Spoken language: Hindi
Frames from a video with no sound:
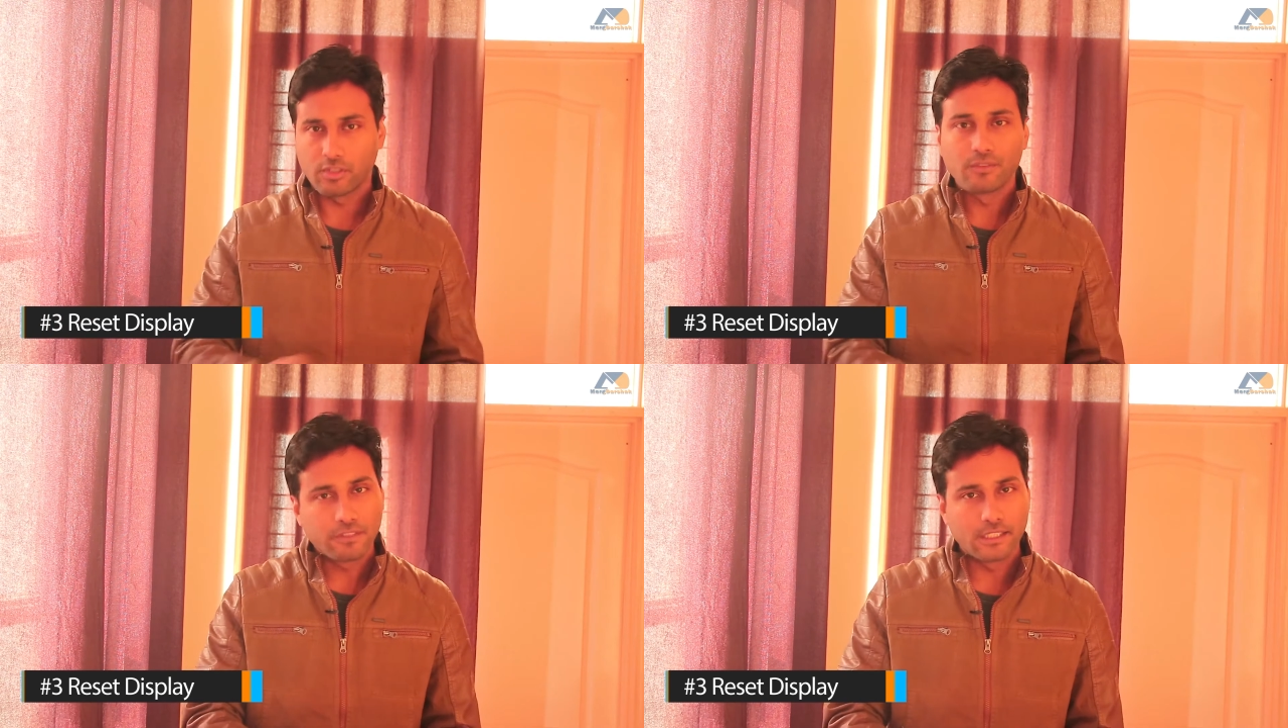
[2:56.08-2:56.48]

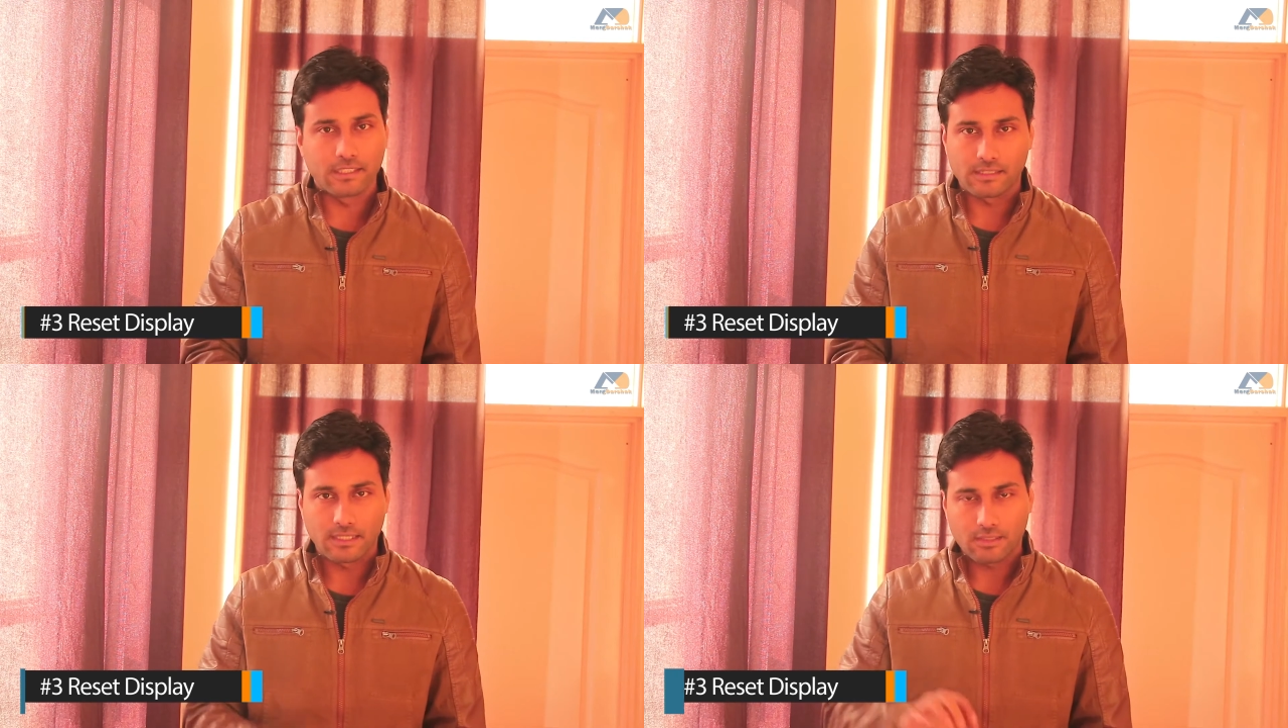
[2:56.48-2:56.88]
कॉन्फ्लिक्ट
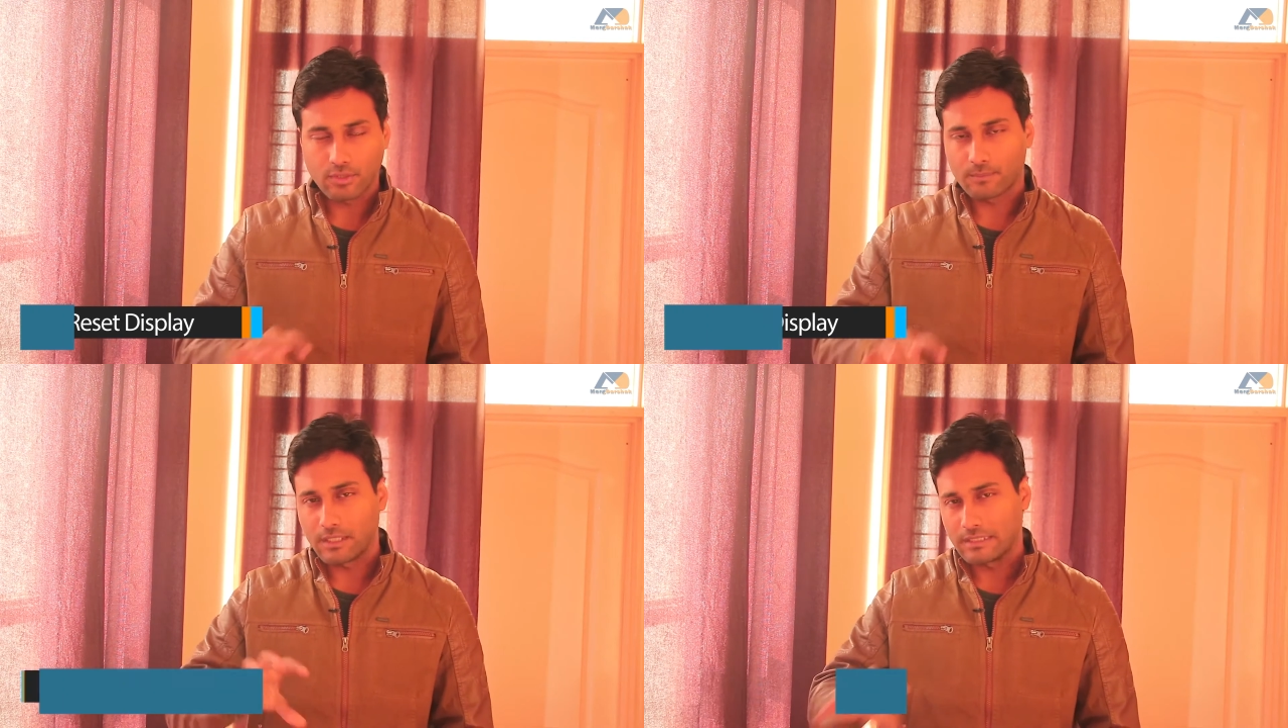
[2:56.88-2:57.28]
करता है
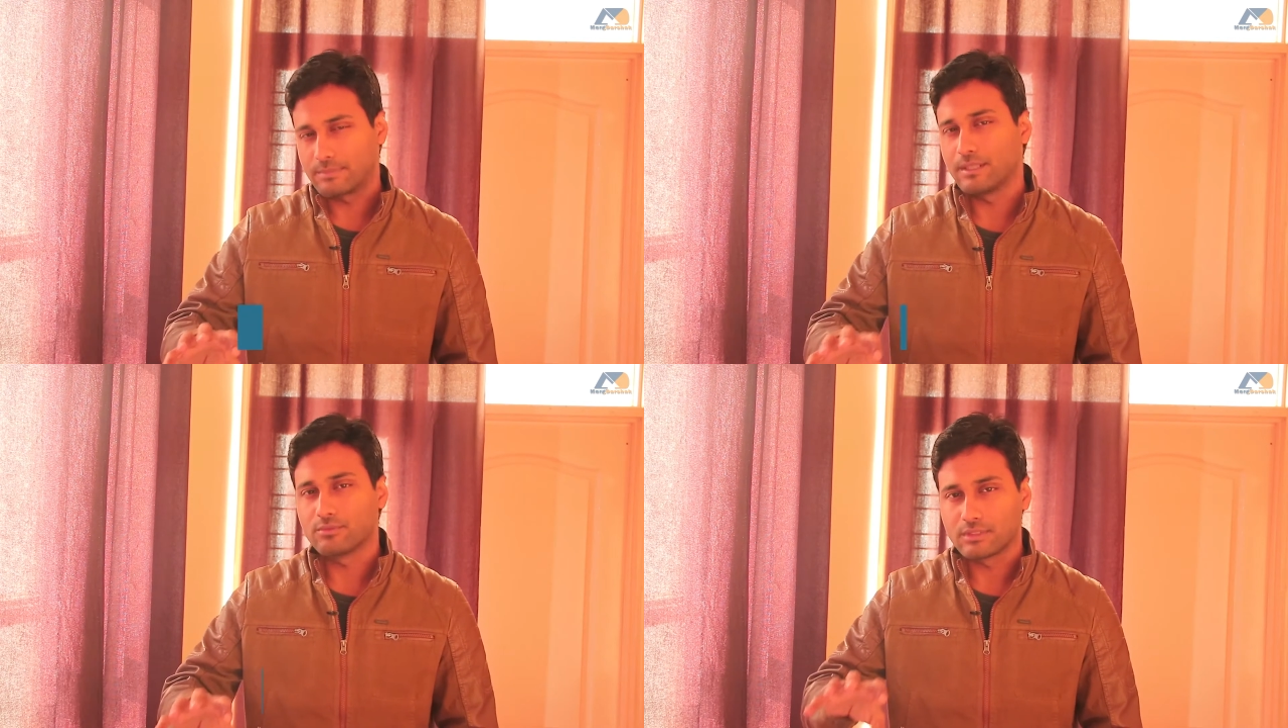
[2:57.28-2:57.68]
तो आपका
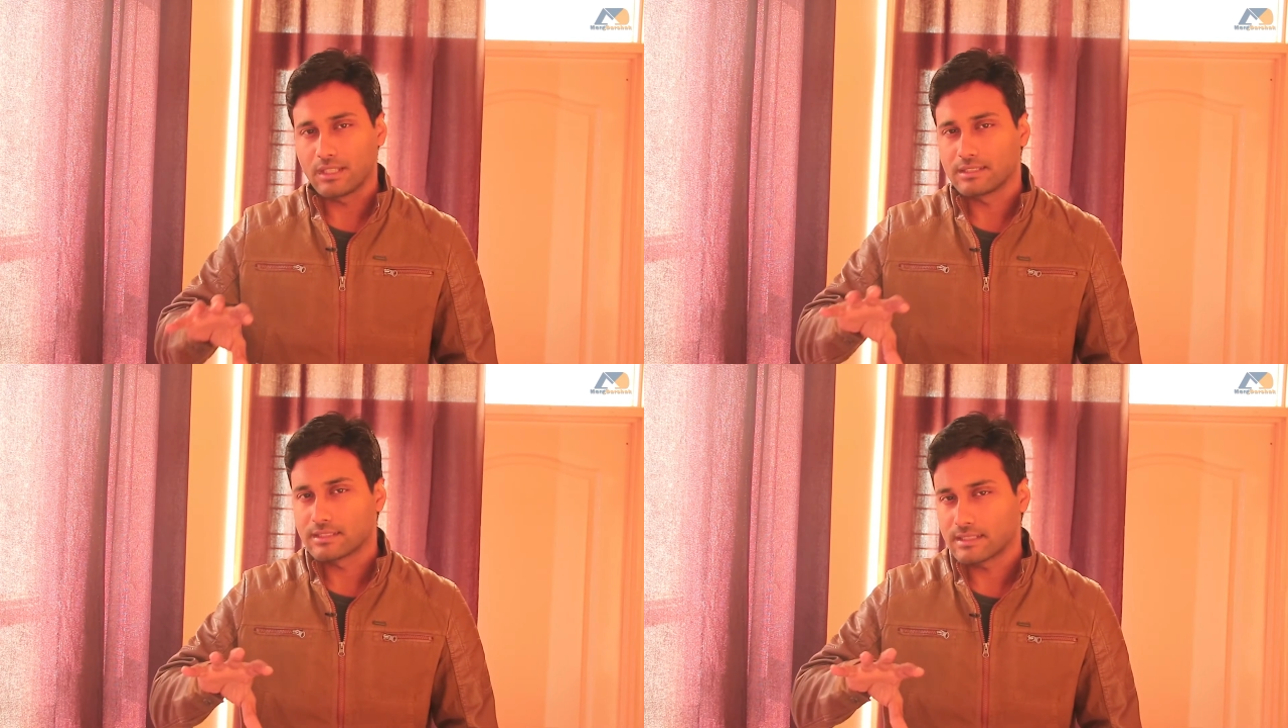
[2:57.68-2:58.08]
डिस्प्ले उतना
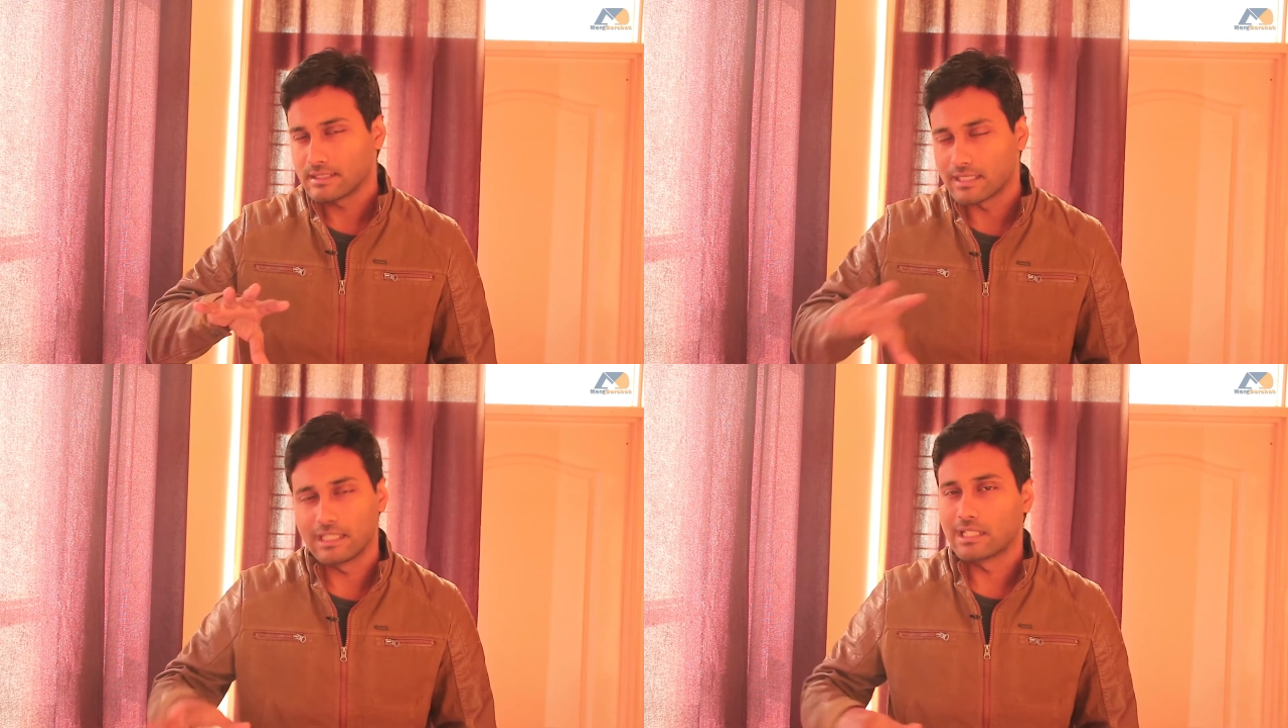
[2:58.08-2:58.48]
अच्छे से
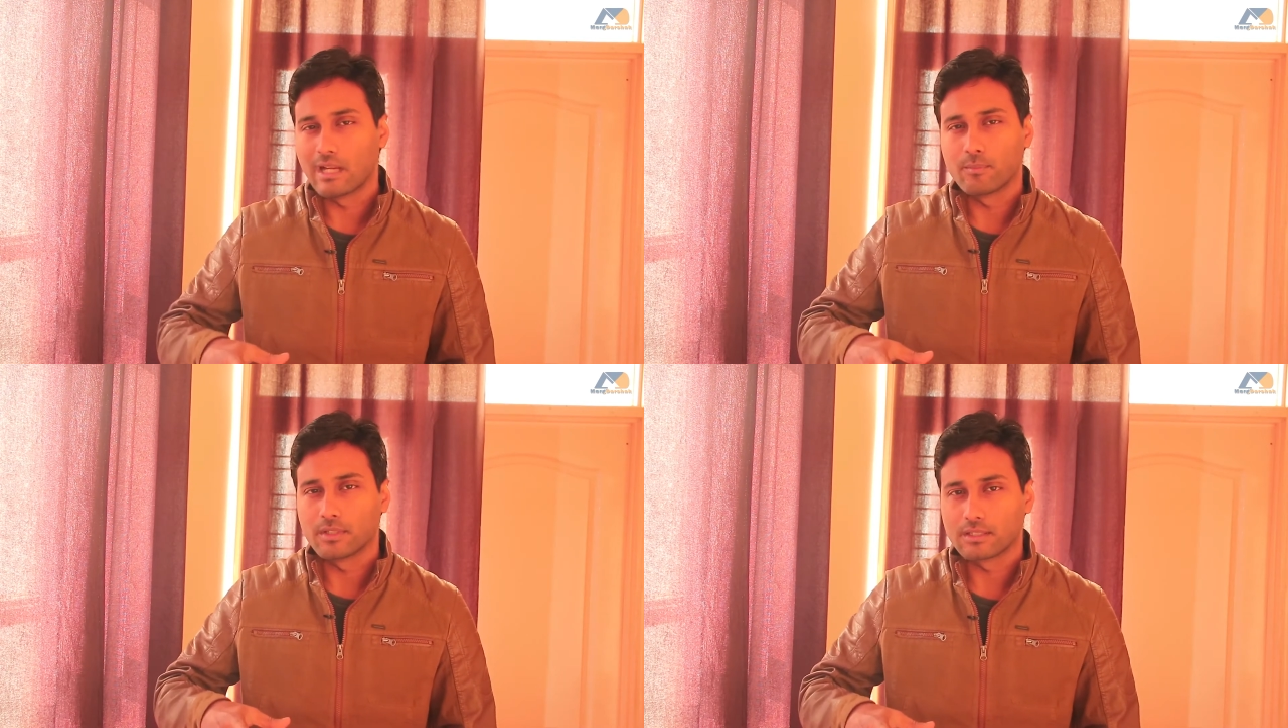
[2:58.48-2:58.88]
नहीं
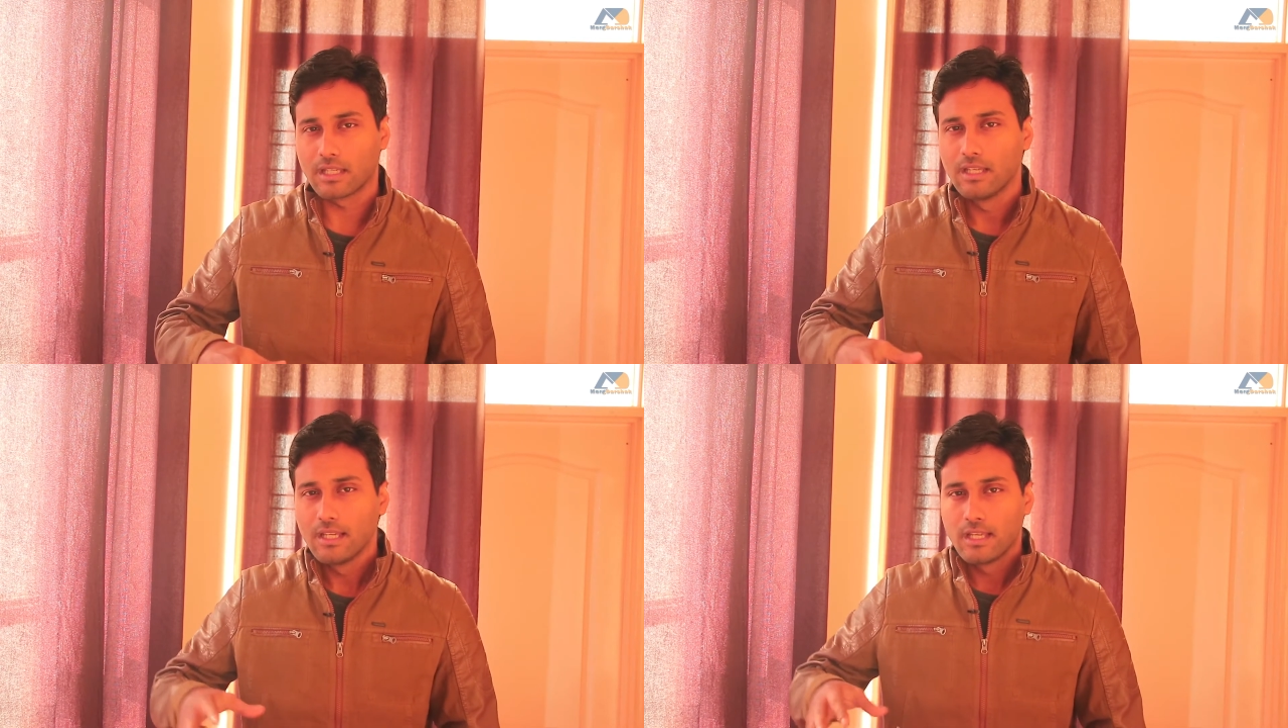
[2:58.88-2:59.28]
काम करता है